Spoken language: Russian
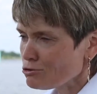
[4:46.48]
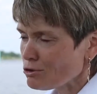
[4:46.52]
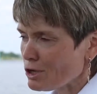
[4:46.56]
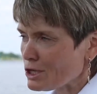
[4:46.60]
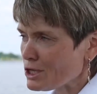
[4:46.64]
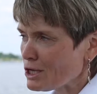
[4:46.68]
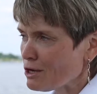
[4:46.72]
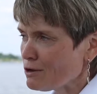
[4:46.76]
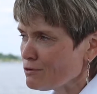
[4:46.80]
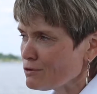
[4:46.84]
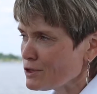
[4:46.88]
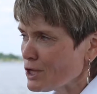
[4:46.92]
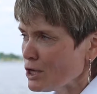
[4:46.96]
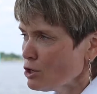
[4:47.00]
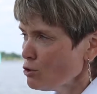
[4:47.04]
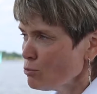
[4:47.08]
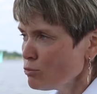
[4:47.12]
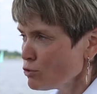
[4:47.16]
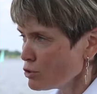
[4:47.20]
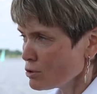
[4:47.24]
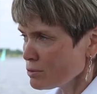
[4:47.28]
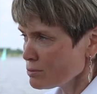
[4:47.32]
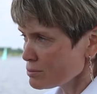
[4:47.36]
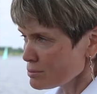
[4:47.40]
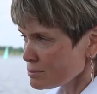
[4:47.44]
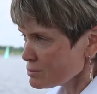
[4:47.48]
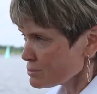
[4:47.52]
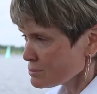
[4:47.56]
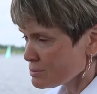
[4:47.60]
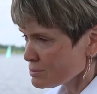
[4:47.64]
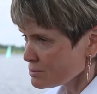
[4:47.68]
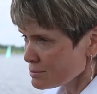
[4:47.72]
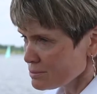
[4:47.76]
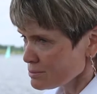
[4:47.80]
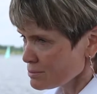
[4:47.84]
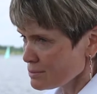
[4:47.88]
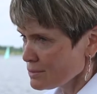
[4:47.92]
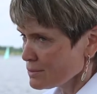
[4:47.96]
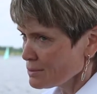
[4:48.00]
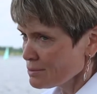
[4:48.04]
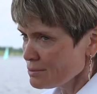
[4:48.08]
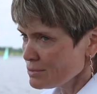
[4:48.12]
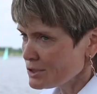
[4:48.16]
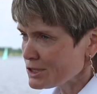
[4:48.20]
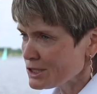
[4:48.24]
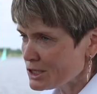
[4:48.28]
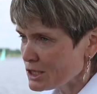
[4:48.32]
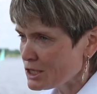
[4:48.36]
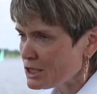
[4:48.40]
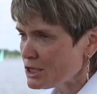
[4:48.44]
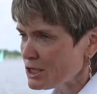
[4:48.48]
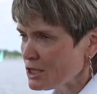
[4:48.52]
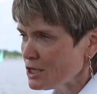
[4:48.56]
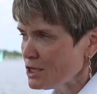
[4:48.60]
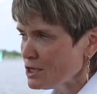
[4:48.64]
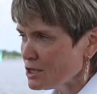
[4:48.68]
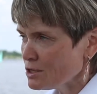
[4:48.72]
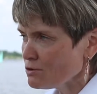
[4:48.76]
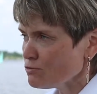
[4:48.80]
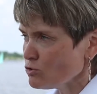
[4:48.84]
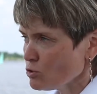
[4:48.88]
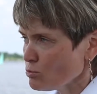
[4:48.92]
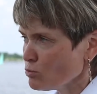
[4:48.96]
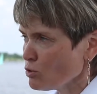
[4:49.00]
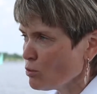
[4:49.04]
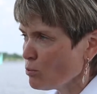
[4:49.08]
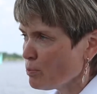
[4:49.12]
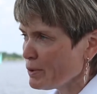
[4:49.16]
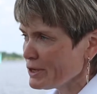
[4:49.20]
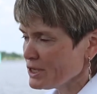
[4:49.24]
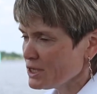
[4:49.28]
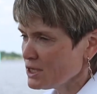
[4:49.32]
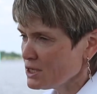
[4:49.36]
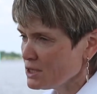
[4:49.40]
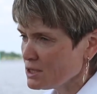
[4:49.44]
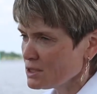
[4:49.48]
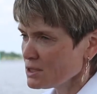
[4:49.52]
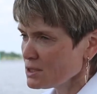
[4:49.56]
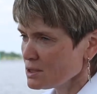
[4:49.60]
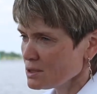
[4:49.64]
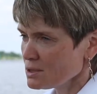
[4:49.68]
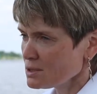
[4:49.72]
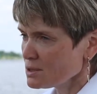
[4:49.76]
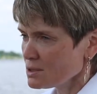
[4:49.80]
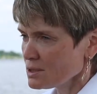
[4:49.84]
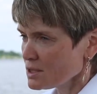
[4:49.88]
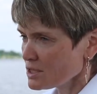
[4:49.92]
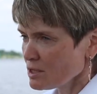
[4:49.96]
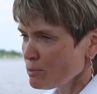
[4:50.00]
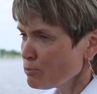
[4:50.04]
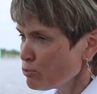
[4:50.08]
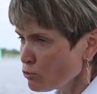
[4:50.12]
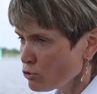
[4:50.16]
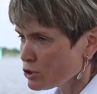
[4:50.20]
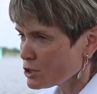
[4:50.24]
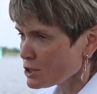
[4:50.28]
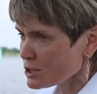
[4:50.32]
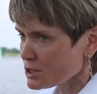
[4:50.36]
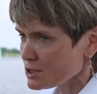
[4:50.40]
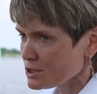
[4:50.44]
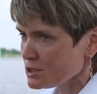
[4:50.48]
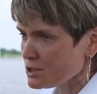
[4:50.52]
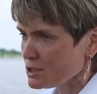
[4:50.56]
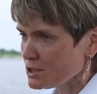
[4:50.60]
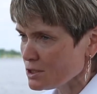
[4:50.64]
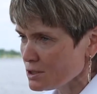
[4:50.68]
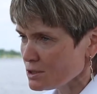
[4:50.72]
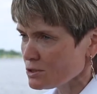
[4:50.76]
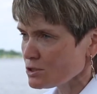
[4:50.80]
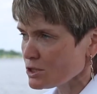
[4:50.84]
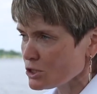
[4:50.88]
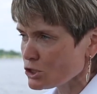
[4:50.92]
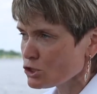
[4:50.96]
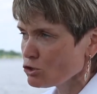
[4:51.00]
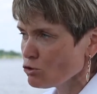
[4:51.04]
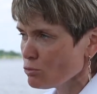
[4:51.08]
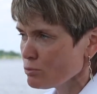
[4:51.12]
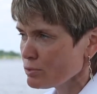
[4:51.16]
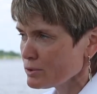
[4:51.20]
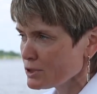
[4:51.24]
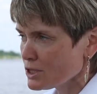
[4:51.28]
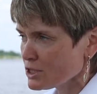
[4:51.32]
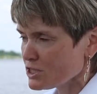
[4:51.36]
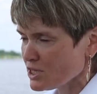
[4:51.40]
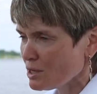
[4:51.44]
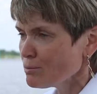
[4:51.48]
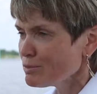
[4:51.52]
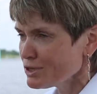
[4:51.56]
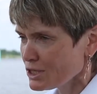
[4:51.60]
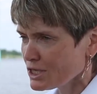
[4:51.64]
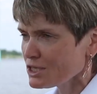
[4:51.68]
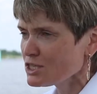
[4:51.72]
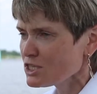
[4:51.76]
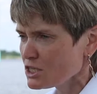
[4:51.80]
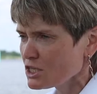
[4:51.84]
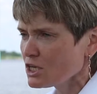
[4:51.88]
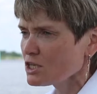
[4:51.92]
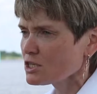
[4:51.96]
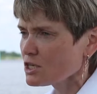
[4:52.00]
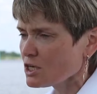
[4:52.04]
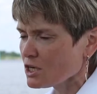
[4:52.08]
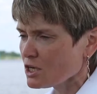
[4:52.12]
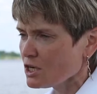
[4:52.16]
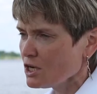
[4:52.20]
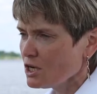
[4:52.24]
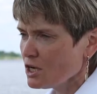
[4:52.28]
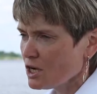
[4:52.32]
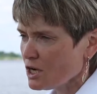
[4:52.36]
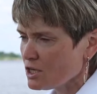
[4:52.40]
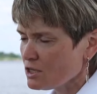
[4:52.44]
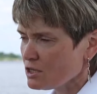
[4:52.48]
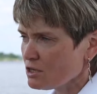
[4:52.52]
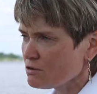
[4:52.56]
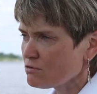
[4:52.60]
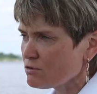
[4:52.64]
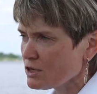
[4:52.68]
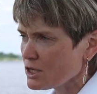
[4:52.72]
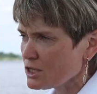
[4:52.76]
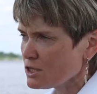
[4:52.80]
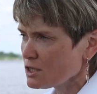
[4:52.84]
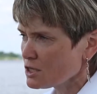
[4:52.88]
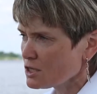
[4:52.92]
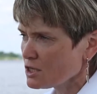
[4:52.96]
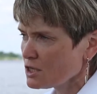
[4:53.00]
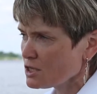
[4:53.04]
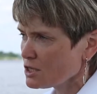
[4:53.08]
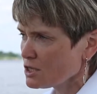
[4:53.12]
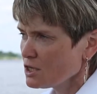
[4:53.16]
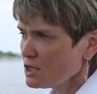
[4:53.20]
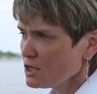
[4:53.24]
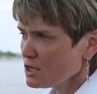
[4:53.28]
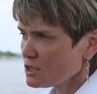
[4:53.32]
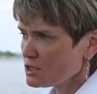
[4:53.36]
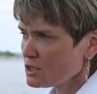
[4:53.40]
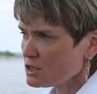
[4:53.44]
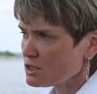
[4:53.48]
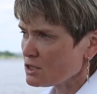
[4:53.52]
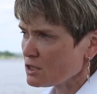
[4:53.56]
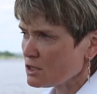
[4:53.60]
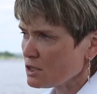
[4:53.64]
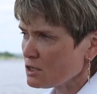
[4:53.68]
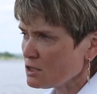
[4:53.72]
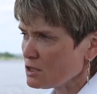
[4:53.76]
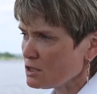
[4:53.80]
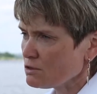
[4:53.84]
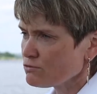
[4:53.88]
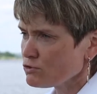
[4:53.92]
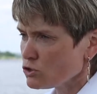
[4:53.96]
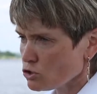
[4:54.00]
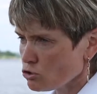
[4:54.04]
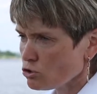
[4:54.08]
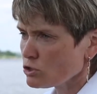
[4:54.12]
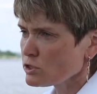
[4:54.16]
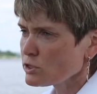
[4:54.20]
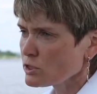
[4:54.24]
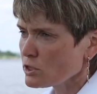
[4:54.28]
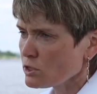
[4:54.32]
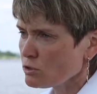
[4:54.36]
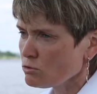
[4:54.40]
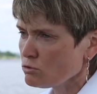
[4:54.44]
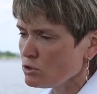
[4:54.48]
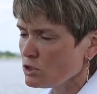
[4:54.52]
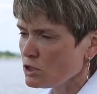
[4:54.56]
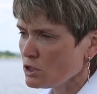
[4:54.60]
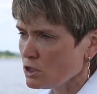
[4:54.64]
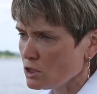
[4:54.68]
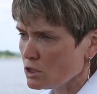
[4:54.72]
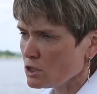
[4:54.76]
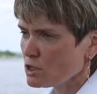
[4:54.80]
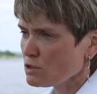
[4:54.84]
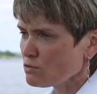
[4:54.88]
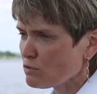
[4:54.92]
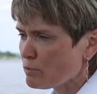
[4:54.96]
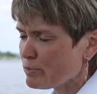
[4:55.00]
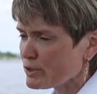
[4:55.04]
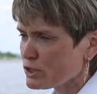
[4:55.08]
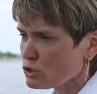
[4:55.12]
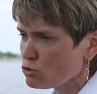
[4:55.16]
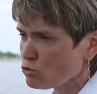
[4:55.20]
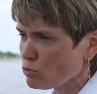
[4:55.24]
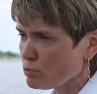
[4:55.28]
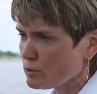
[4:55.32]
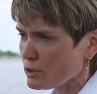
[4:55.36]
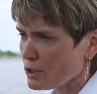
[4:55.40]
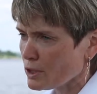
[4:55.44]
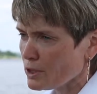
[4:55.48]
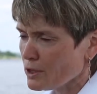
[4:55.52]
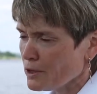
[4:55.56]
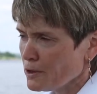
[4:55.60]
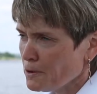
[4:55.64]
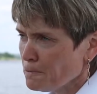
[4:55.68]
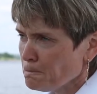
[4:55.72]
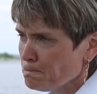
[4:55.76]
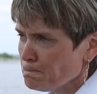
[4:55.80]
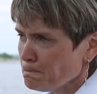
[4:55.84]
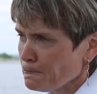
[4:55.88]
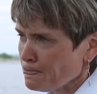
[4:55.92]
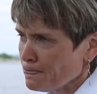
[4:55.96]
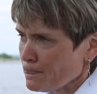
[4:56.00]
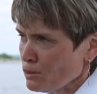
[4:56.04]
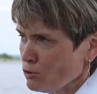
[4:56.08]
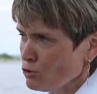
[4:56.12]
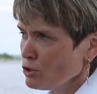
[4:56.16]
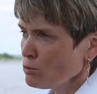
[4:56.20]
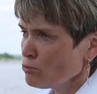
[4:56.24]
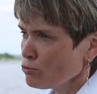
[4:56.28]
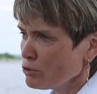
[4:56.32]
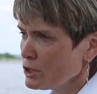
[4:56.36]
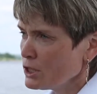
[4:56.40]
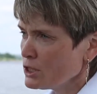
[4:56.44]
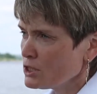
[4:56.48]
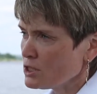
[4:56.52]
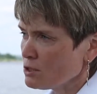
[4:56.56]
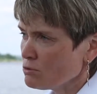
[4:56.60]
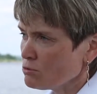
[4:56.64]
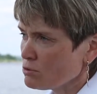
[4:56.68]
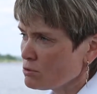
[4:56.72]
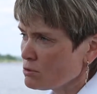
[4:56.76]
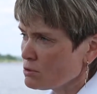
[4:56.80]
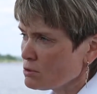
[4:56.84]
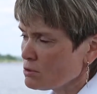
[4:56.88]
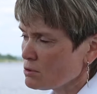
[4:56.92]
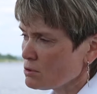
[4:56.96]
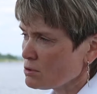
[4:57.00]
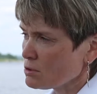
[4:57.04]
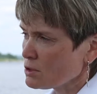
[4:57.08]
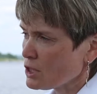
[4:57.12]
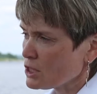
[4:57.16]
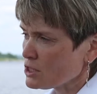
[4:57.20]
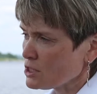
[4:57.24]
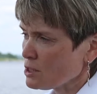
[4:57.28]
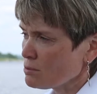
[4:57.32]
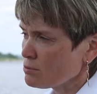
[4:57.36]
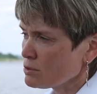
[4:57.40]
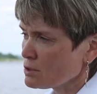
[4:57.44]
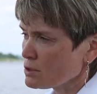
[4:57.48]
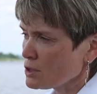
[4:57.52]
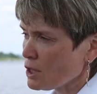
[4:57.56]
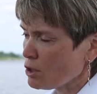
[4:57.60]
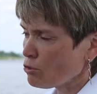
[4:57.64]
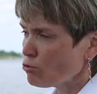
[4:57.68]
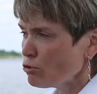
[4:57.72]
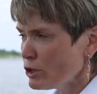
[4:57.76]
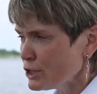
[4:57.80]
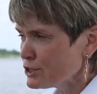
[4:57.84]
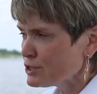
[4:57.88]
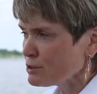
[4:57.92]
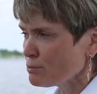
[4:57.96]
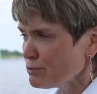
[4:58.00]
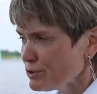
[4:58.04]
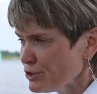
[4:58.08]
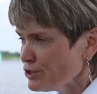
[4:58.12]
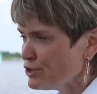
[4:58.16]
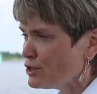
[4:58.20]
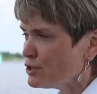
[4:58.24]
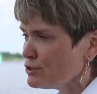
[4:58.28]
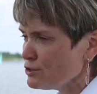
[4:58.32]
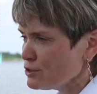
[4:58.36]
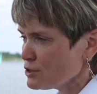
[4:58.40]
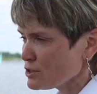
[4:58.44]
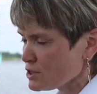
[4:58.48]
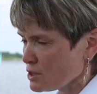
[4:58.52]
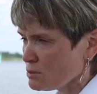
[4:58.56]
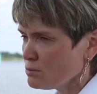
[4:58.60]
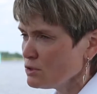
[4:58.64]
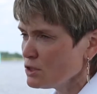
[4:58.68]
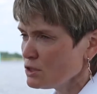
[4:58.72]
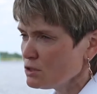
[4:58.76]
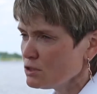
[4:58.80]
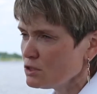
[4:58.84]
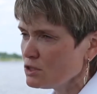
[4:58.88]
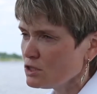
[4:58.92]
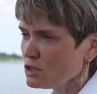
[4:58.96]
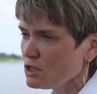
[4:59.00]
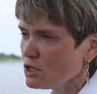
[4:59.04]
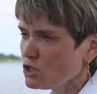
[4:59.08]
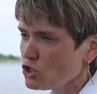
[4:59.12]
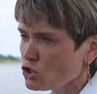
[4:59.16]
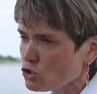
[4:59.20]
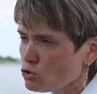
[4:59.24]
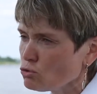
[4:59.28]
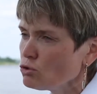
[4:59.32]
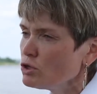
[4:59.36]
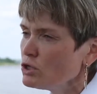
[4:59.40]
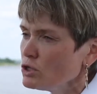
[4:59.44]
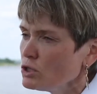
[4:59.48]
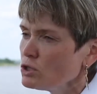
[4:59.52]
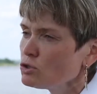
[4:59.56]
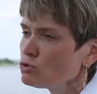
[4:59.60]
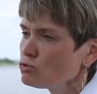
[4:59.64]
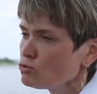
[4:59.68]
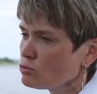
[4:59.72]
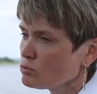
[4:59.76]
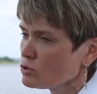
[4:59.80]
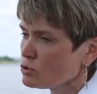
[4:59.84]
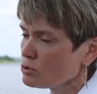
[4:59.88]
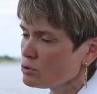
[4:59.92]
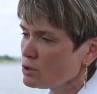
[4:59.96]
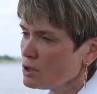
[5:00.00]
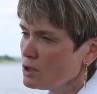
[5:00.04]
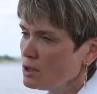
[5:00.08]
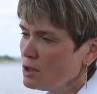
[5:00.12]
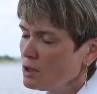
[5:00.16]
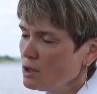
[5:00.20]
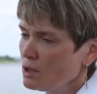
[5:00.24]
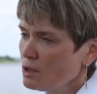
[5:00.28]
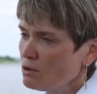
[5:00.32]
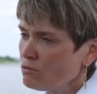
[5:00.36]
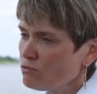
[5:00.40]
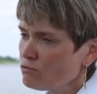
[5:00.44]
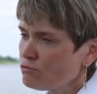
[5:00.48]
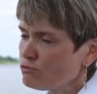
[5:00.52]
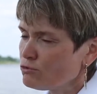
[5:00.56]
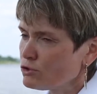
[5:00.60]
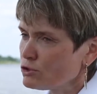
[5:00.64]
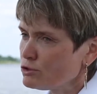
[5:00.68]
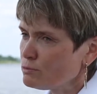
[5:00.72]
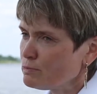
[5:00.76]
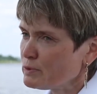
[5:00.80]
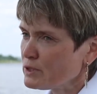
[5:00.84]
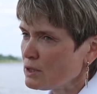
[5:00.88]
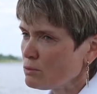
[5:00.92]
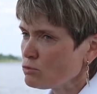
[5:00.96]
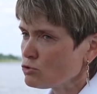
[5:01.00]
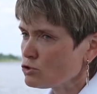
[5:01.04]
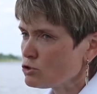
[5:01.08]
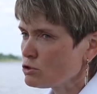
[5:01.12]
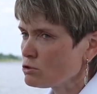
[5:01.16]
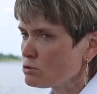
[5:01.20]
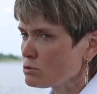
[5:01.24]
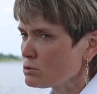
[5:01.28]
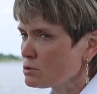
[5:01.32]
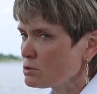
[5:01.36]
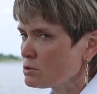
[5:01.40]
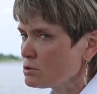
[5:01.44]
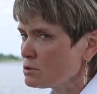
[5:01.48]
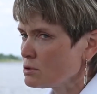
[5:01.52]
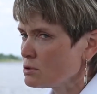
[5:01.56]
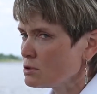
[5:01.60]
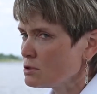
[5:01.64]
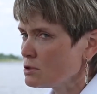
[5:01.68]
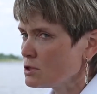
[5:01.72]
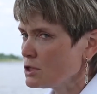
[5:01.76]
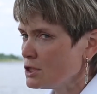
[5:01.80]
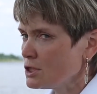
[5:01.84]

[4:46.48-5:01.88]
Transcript: то она на любом языке и в любом понятии это подлость. И должно, должна быть оценка адекватная со стороны взрослых людей этого поступка. Но и более того, хотя бы какое-то мнение самих детей, что они думают. Вот потому что